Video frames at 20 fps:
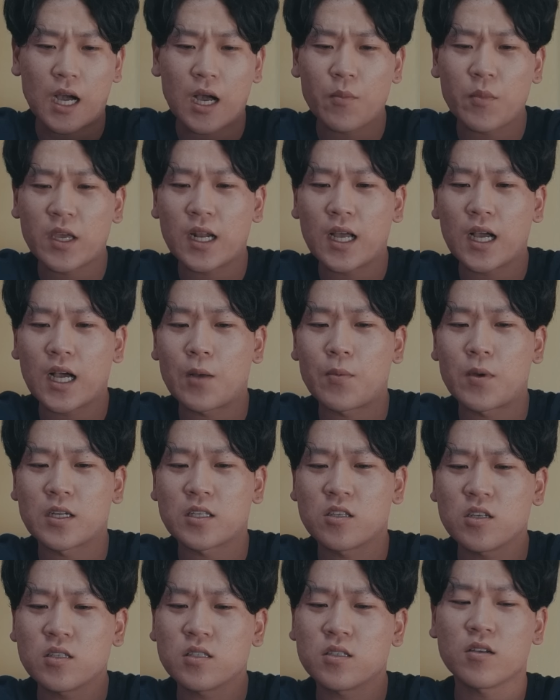카메라
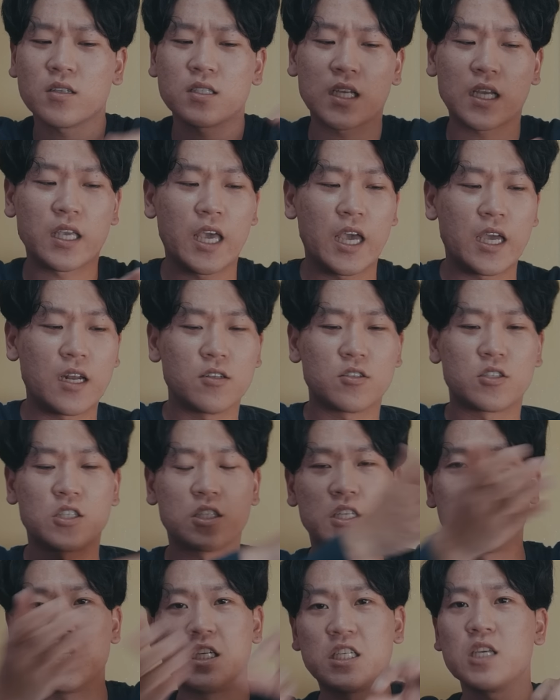가방 특성상
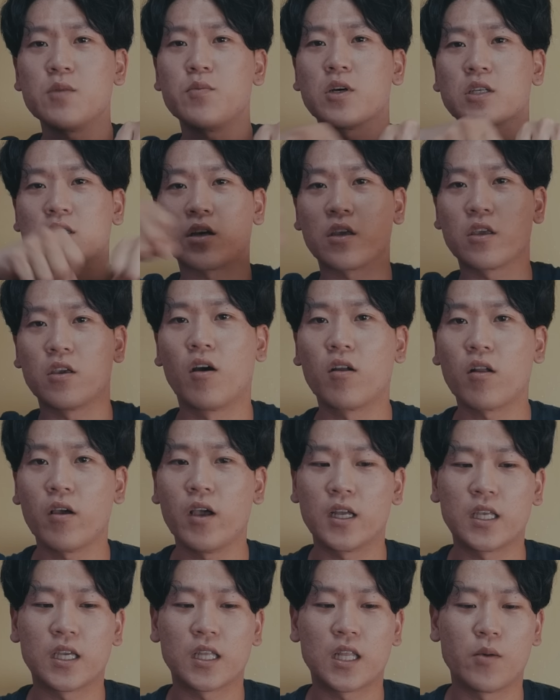얘를 뒤집어서
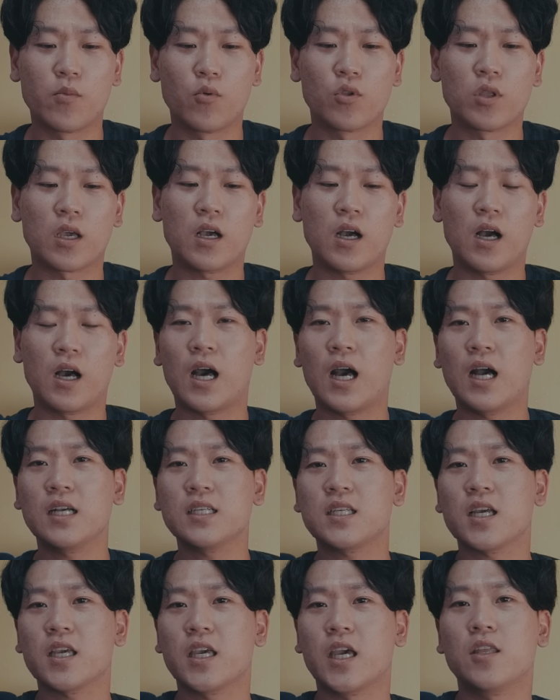열어야 되다 보니까
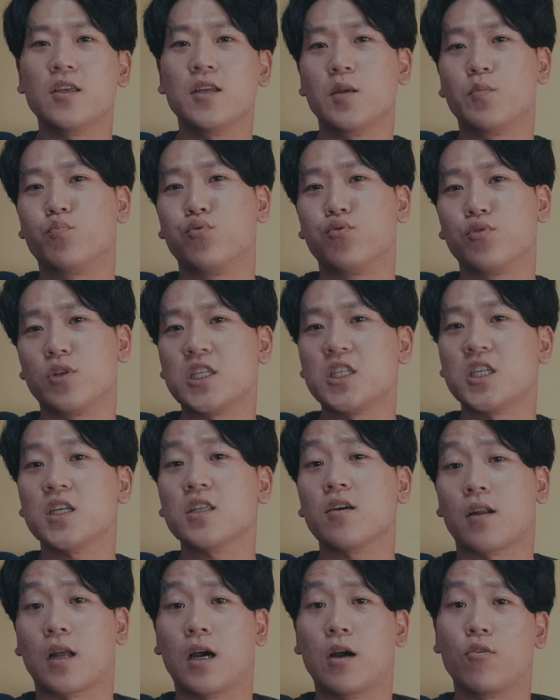항상 얘들이
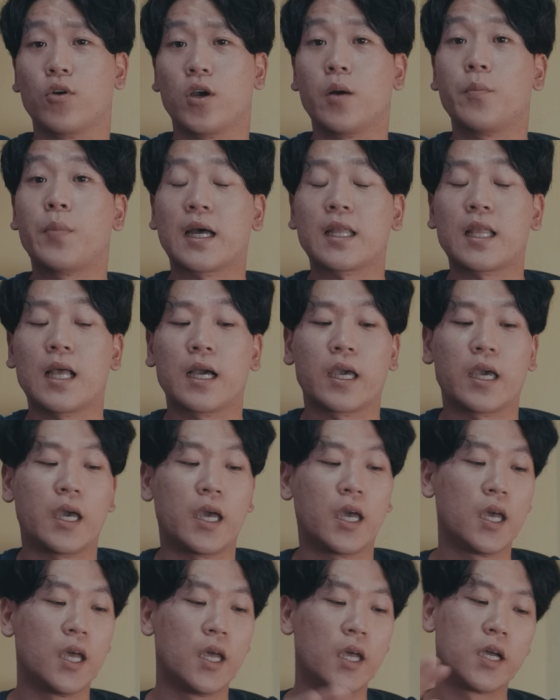부딪히더라고요, 바닥에.
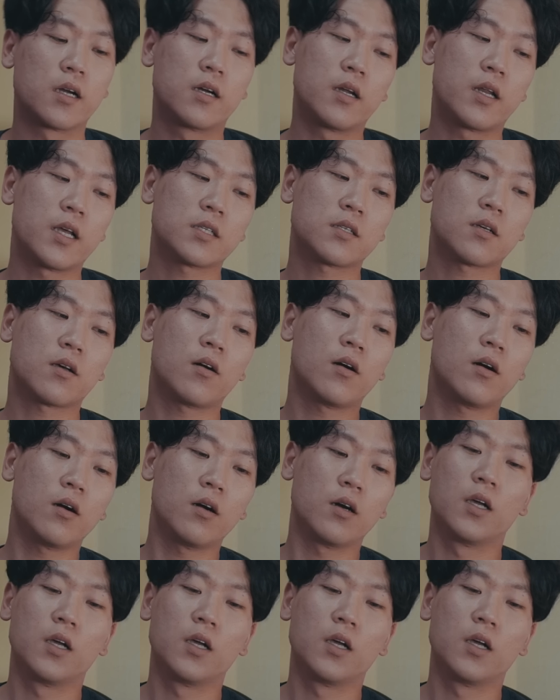그래서